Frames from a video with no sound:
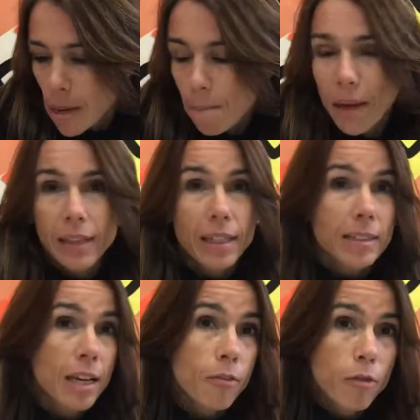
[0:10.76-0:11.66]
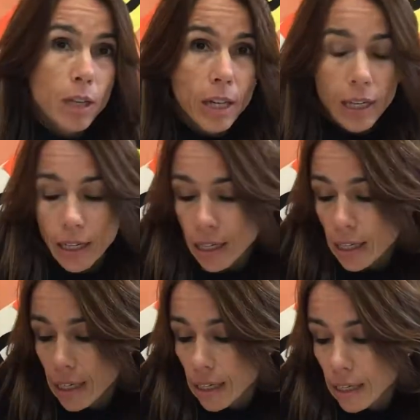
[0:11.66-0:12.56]
Baltasar fue
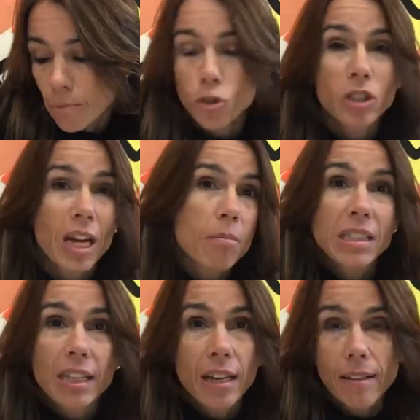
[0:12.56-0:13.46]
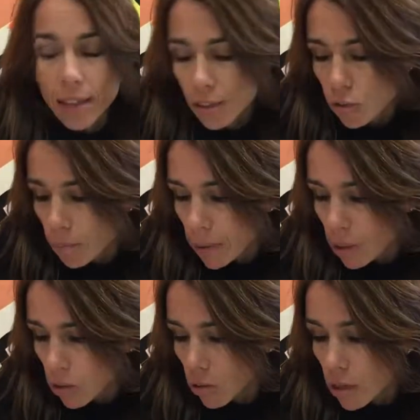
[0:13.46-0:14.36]
a repostar más allá del quinto
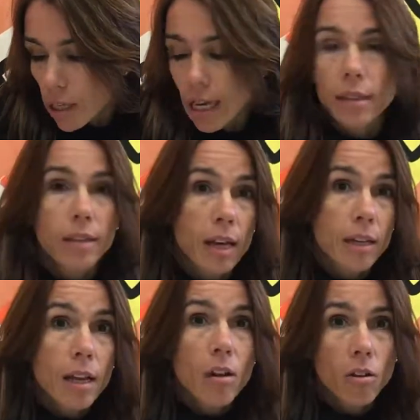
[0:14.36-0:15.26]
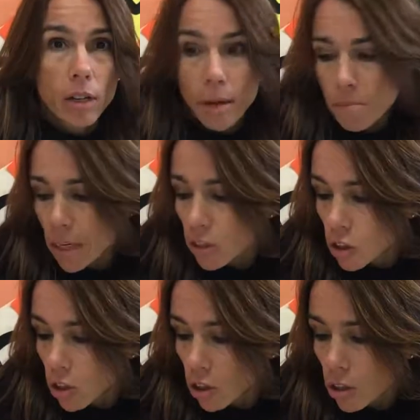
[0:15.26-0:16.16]
pino. E intranquilo, el gran
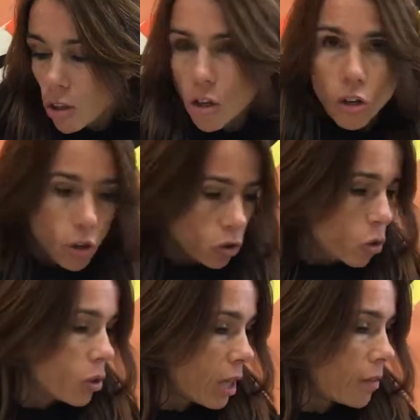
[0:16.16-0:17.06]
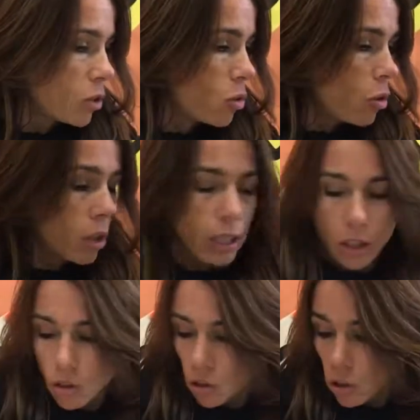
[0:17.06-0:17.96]
Melchor consultaba su
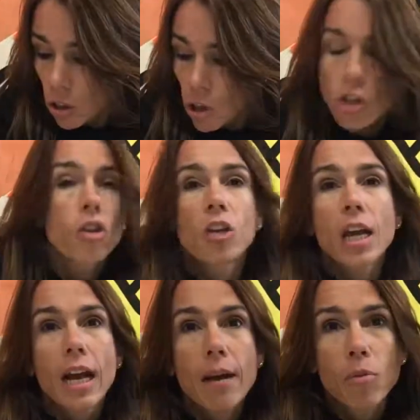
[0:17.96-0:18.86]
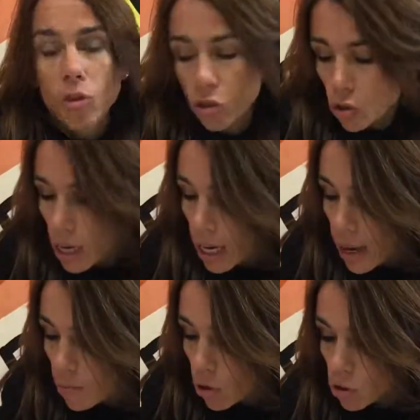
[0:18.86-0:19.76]
longino. ¡No llegamos, no
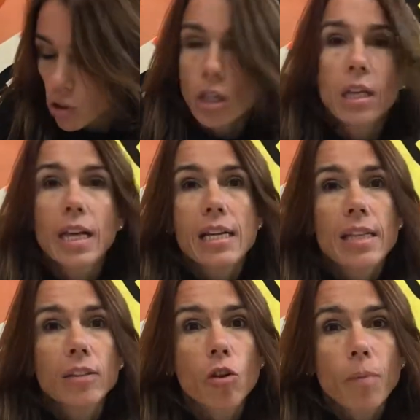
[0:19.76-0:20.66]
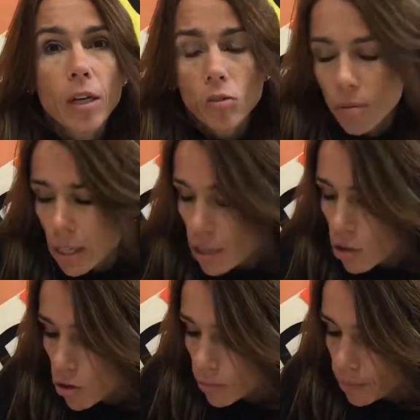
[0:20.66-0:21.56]
llegamos! Y el santo parto ha
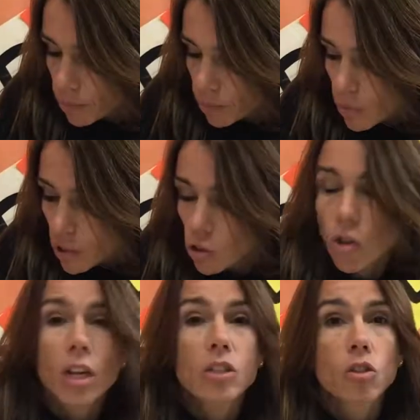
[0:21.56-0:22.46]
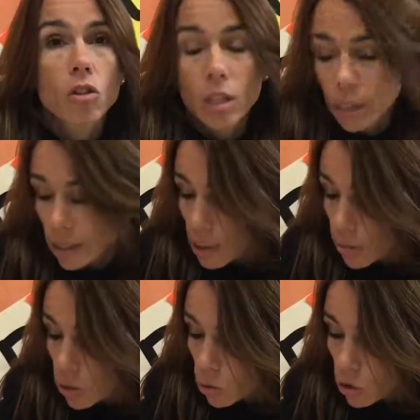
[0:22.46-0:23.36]
venido. Son las doce y tres
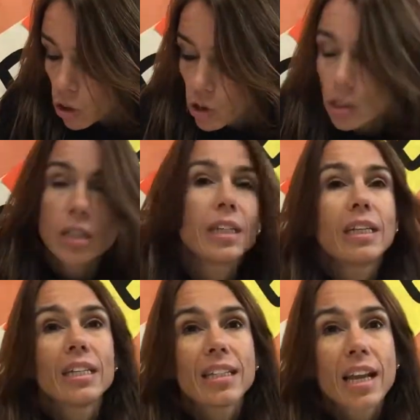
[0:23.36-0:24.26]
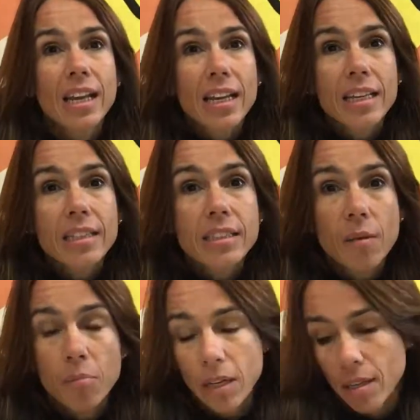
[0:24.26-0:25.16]
minutos y tres reyes se
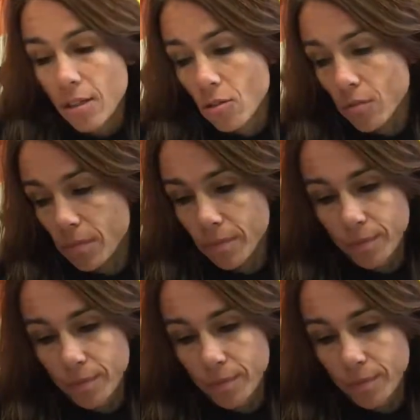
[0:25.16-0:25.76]
han perdido.